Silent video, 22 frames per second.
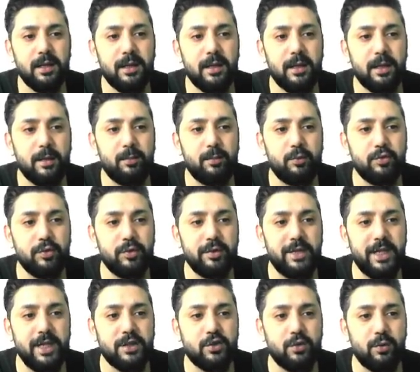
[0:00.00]
e, bu
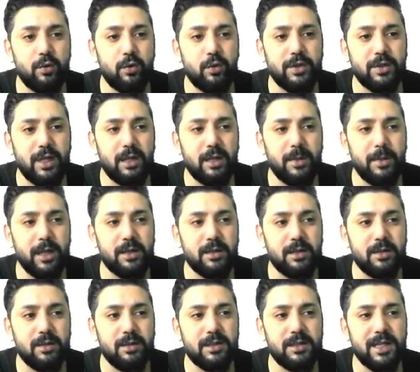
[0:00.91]
yeşil ortalama
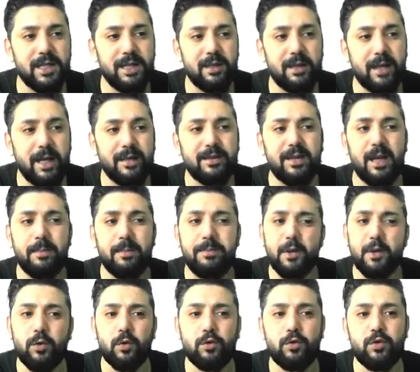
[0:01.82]
kırılırsa hatta
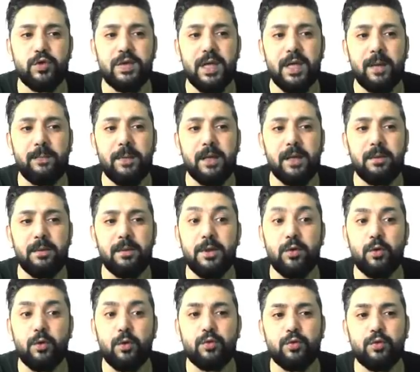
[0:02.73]
1.30 yapalım
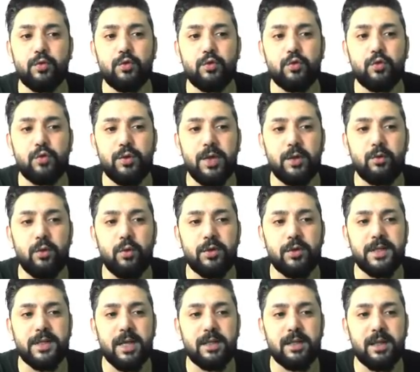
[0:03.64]
1.30 üstünde
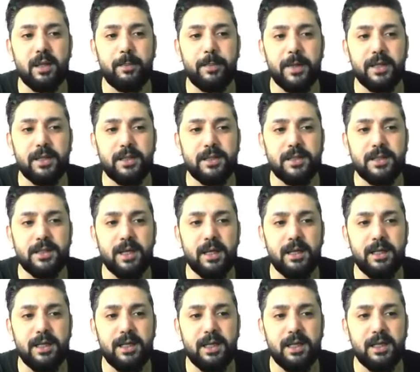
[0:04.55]
4 saat kapatırsa
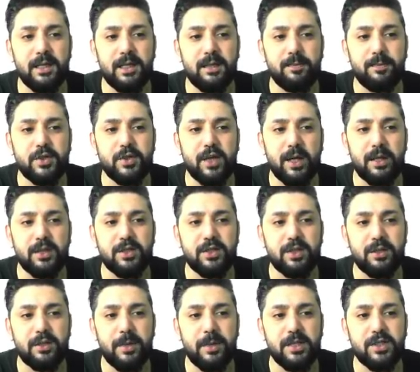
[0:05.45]
ikili dip
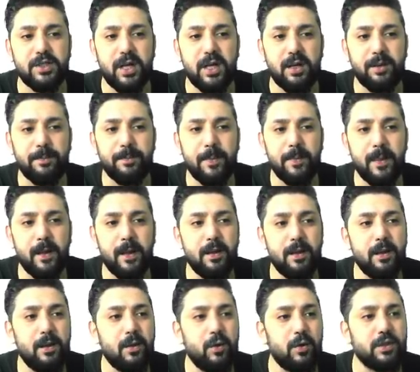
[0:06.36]
çalışır bence
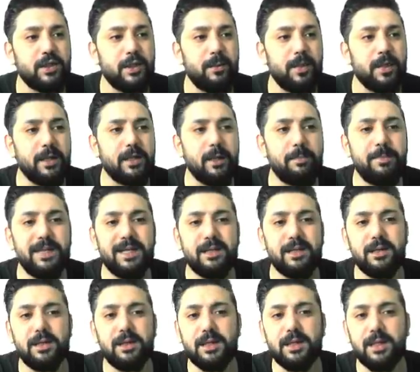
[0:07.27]
o zaman da
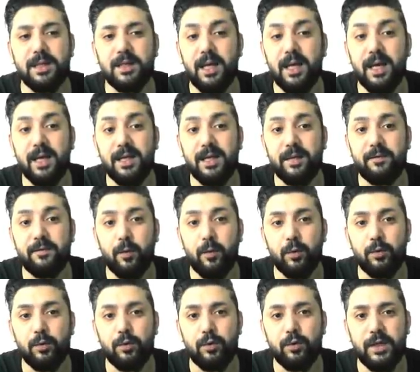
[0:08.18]
1.42 hedefi
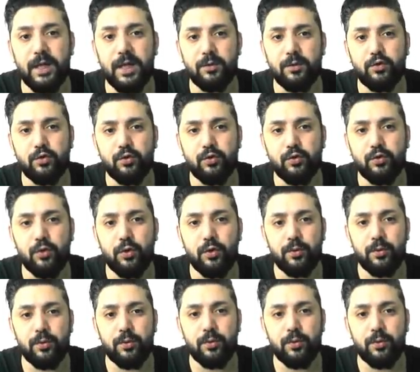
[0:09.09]
olur diye düşünüyorum.